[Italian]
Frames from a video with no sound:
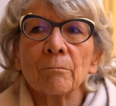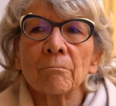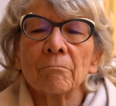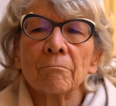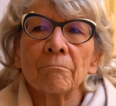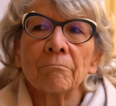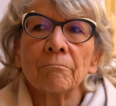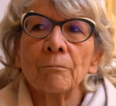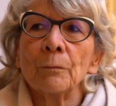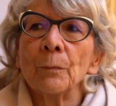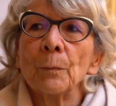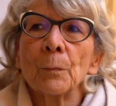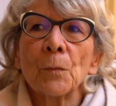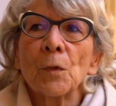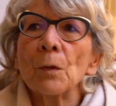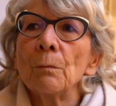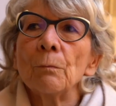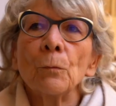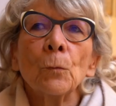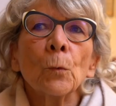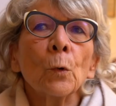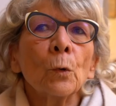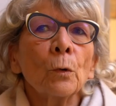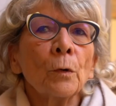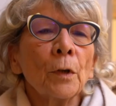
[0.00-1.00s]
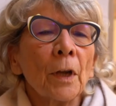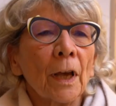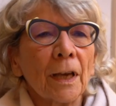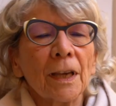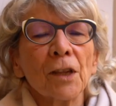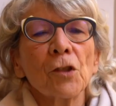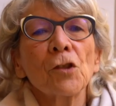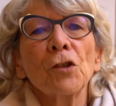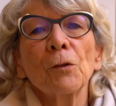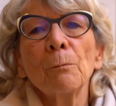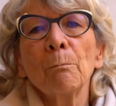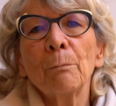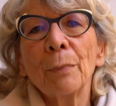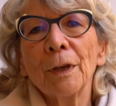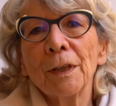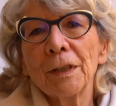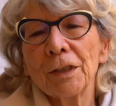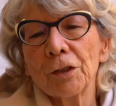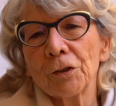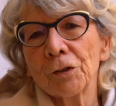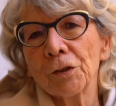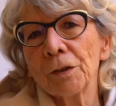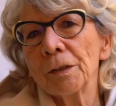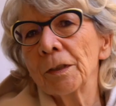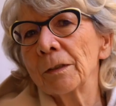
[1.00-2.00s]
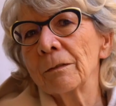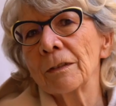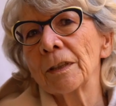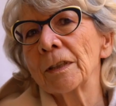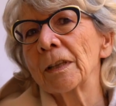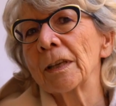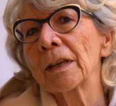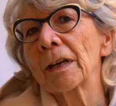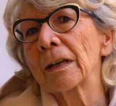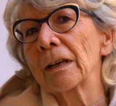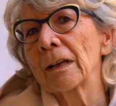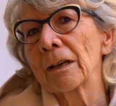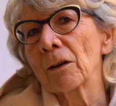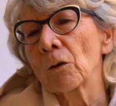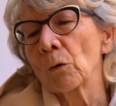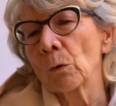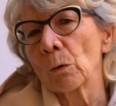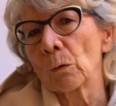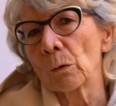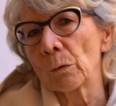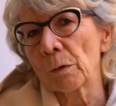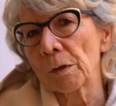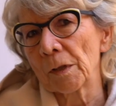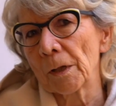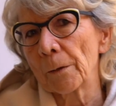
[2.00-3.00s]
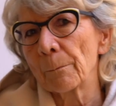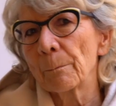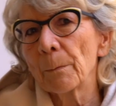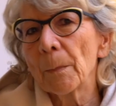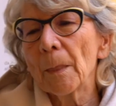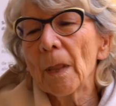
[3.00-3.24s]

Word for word: mh, mm, non, che ci impedisce di vedere le cose.